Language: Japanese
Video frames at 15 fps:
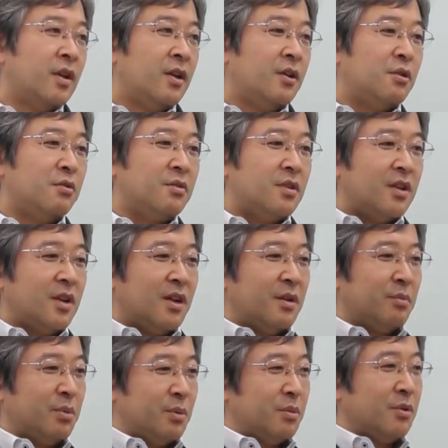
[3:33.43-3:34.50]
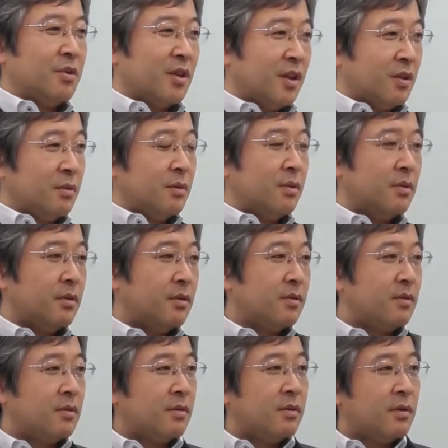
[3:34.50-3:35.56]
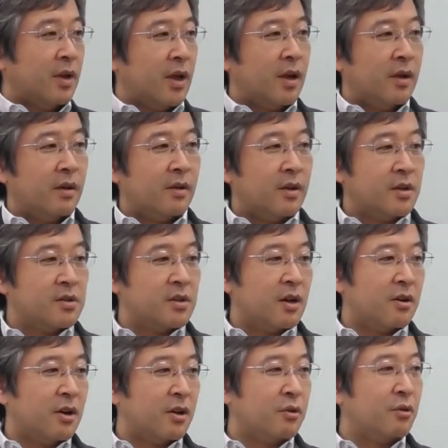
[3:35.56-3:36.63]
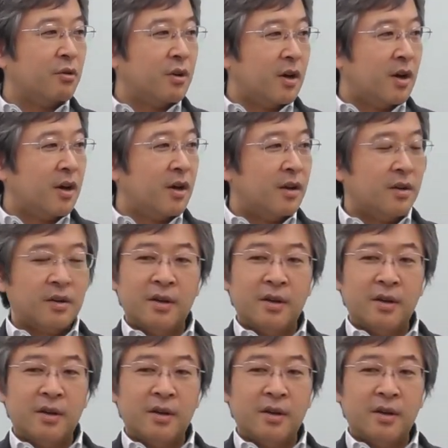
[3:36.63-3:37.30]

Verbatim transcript: いろんな部分でどんどんそのね、デジタル化というか、